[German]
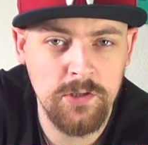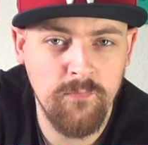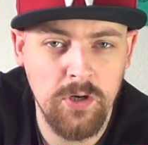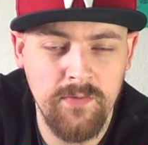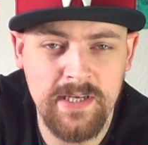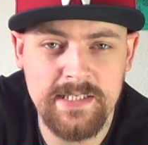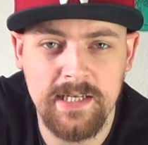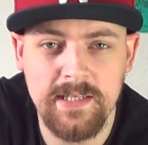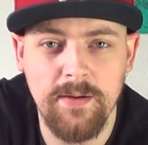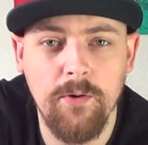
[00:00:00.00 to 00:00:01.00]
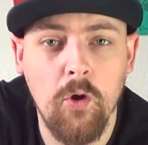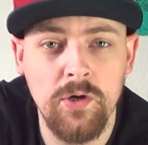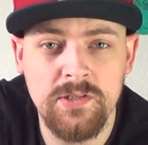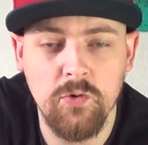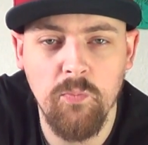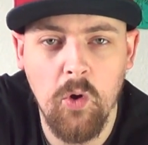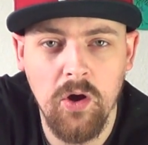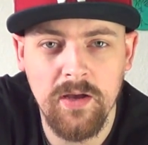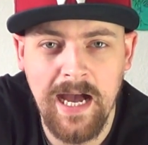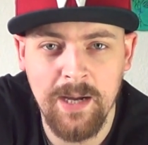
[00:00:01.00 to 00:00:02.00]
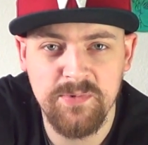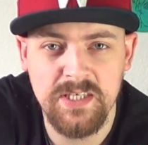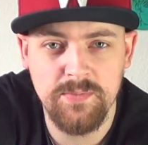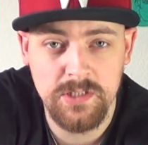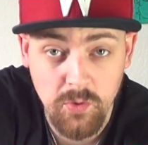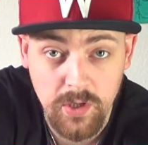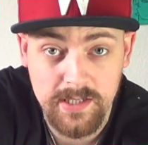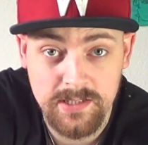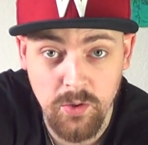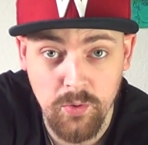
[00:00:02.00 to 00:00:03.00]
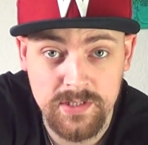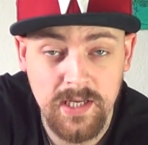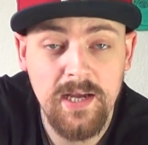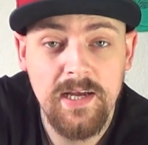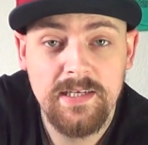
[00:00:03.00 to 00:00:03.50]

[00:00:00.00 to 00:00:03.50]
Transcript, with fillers: Also Freunde, wie gesagt, ne, heute und morgen ab 17 Uhr geht es los.